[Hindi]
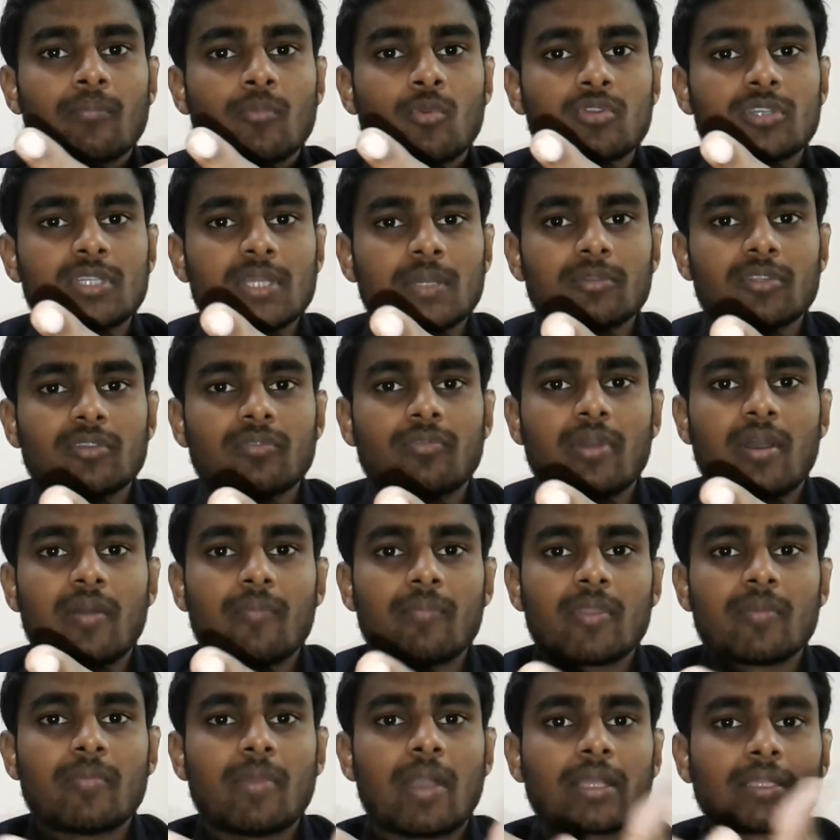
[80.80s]
मोस्ट ऑफ द फॉर्म
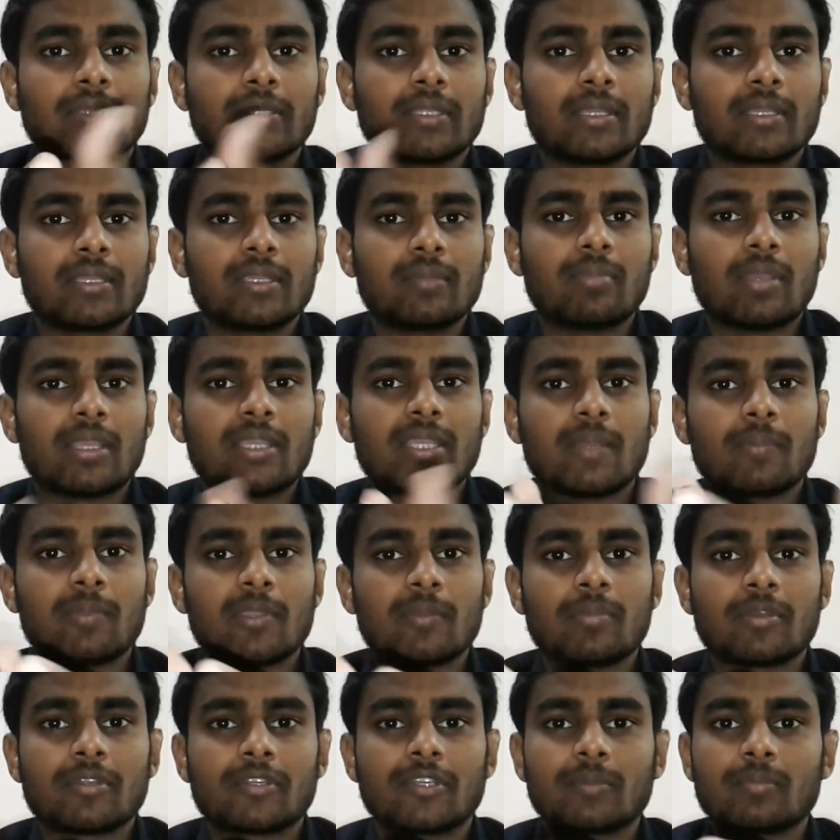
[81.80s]
में मांगते हैं कि भाई आपके
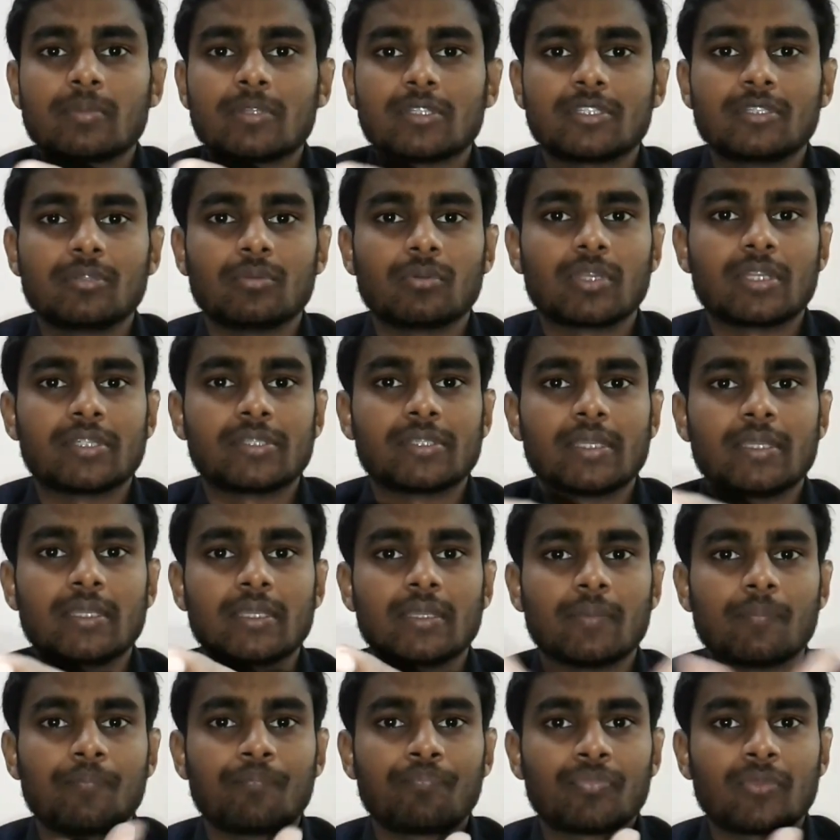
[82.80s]
पास ट्रिपल सी होना
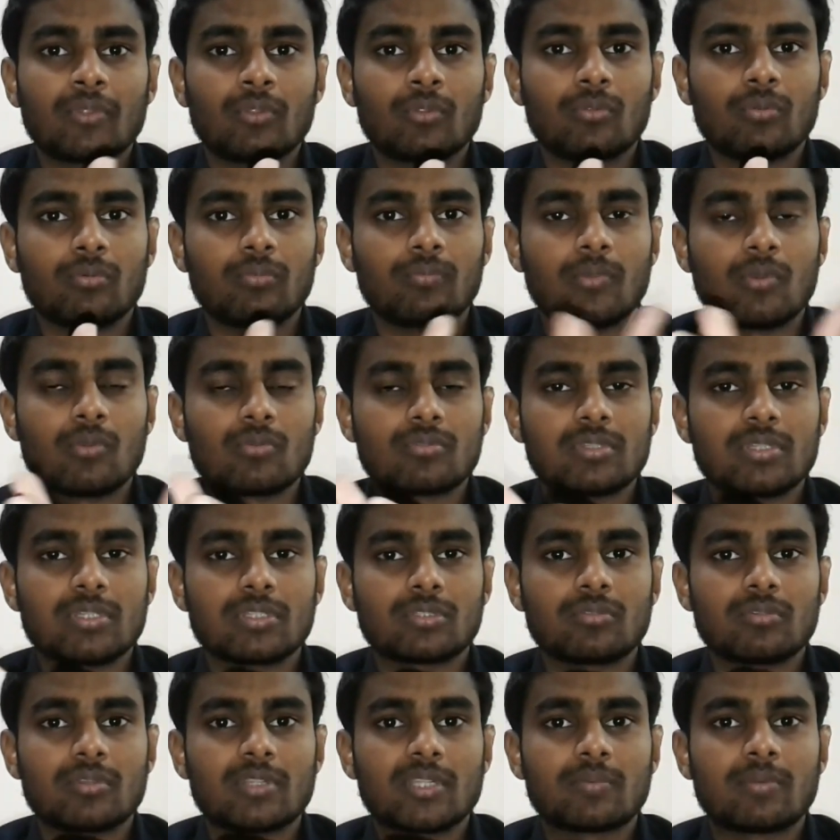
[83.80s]
चाहिए तो बहुत से
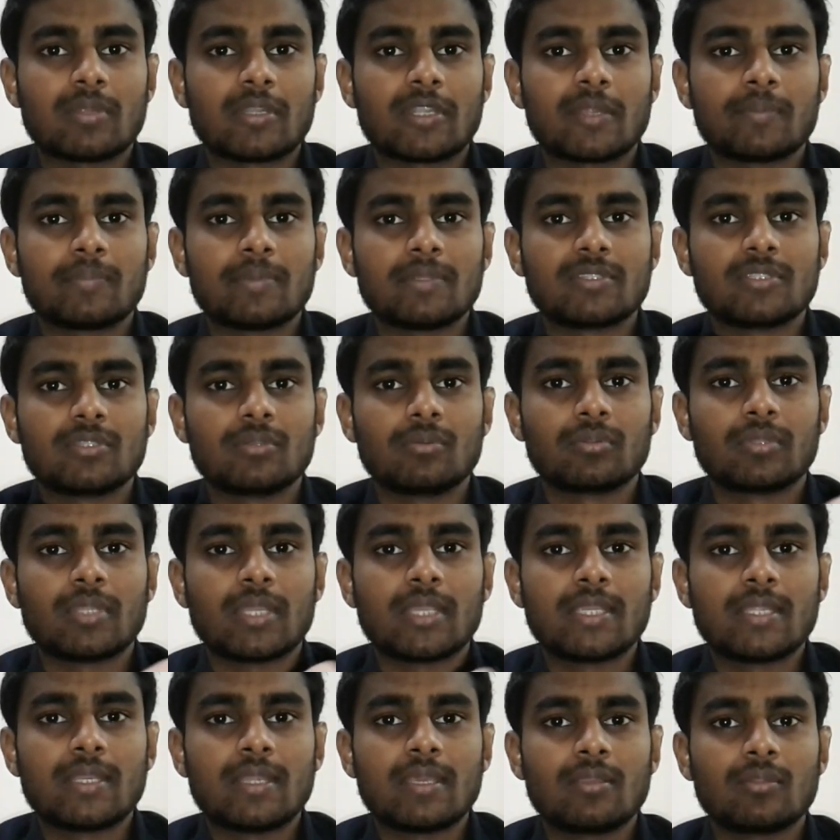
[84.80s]
स्टूडेंट्स के पास ट्रिपल सी होता
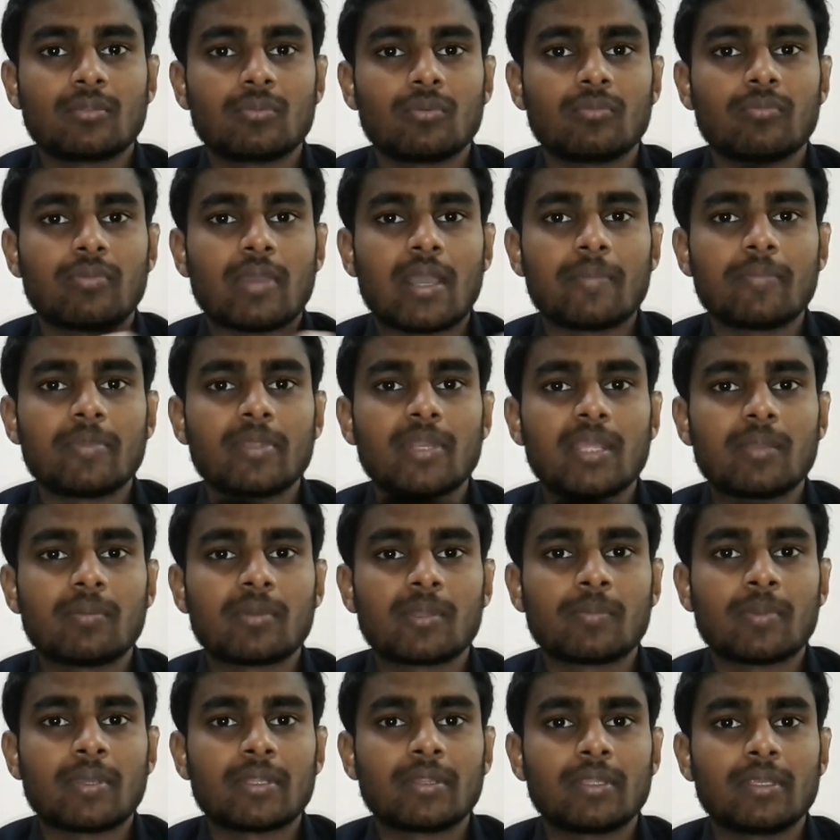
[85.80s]
ही नहीं तो फॉर्म ही नहीं
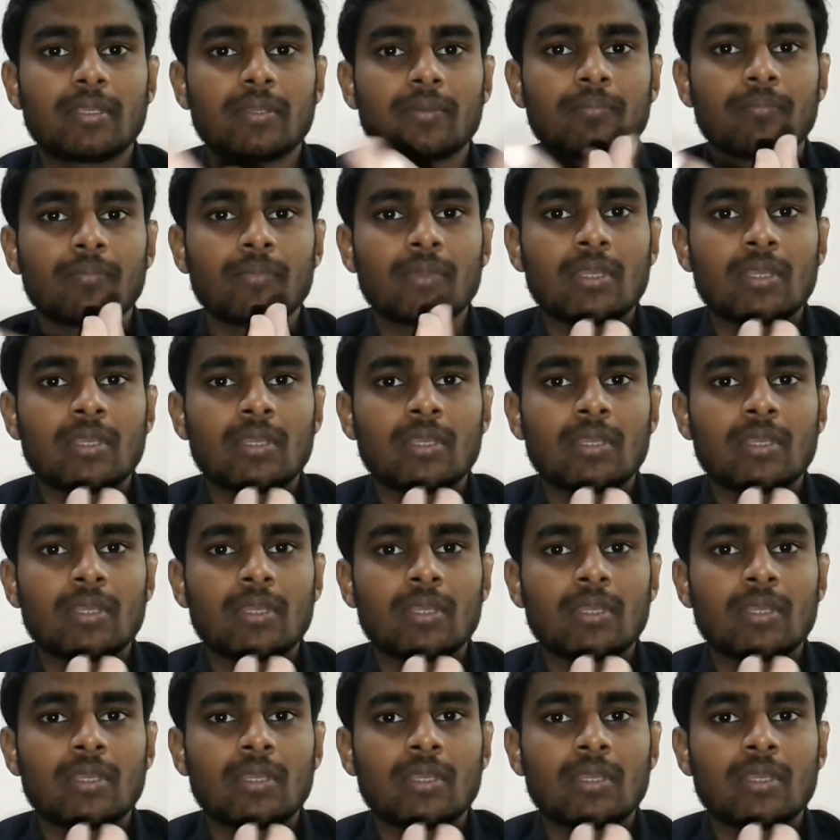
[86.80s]
भर पाते